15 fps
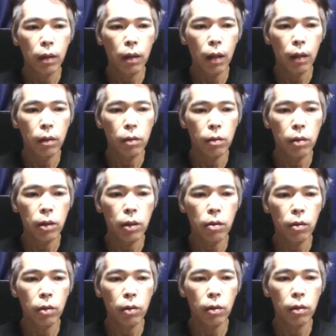で、あの、事
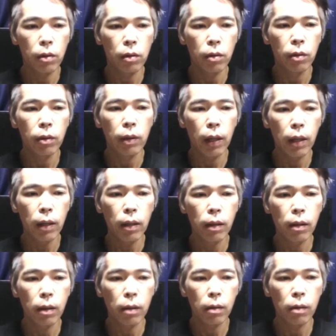故の動画
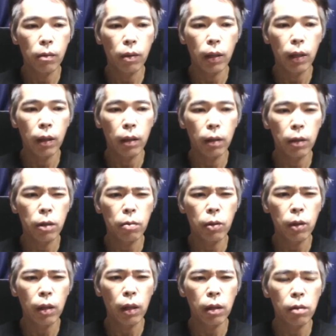は自分